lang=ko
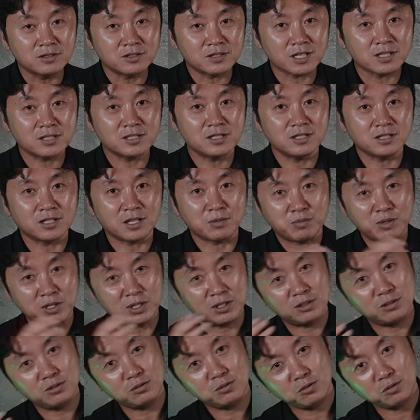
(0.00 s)
사실 이렇게
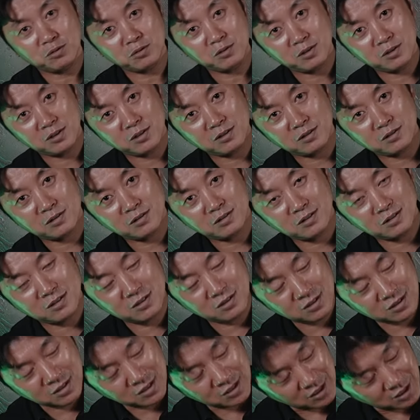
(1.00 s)
밑으로
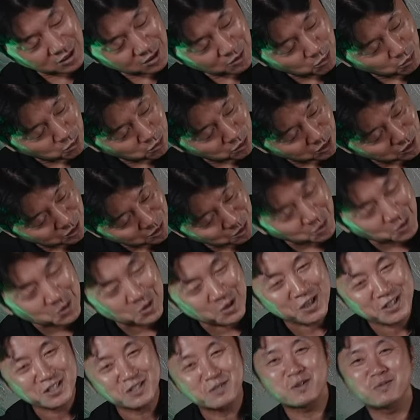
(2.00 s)
이렇게 고개를
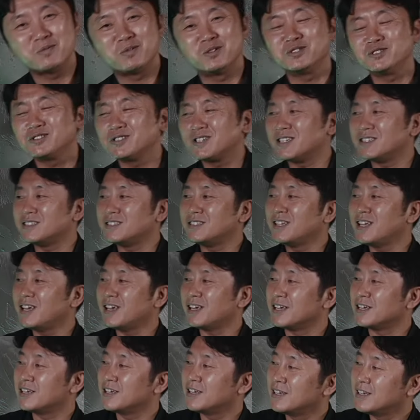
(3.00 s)
돌려야지만 볼 수가 있는데,
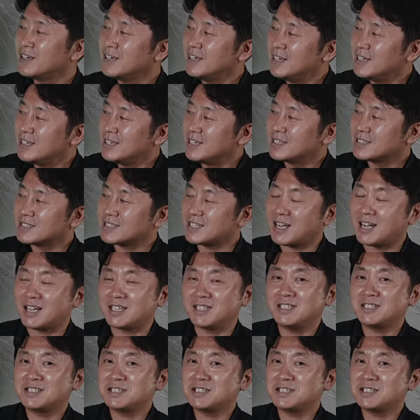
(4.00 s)
자, 이